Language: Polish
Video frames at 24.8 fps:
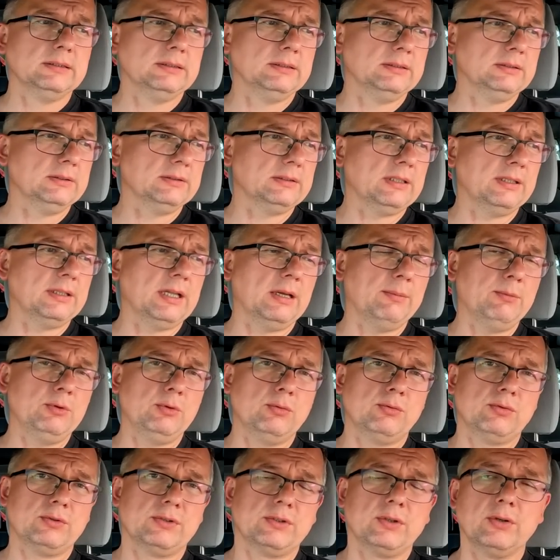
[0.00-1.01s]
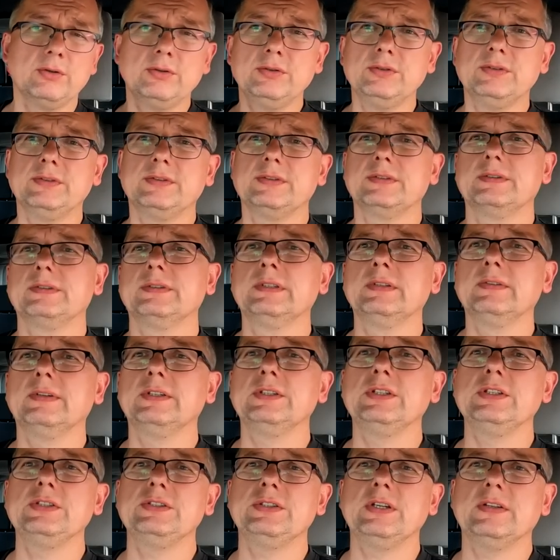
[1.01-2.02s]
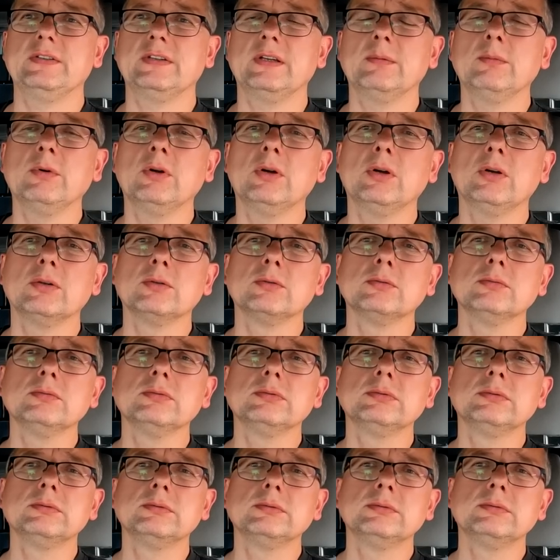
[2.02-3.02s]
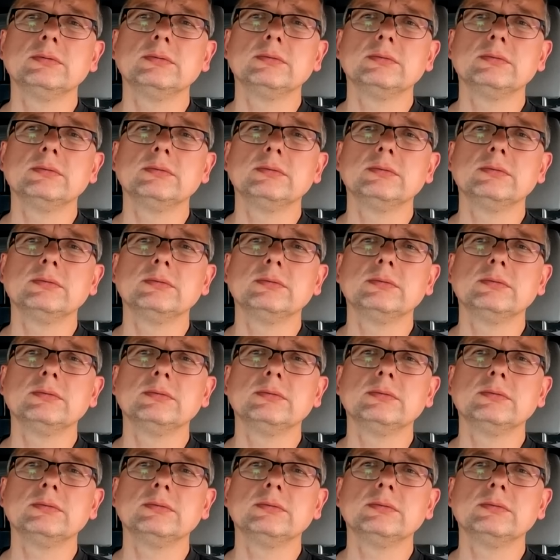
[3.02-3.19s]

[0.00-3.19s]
No za nami już stoi z 20 samochodów.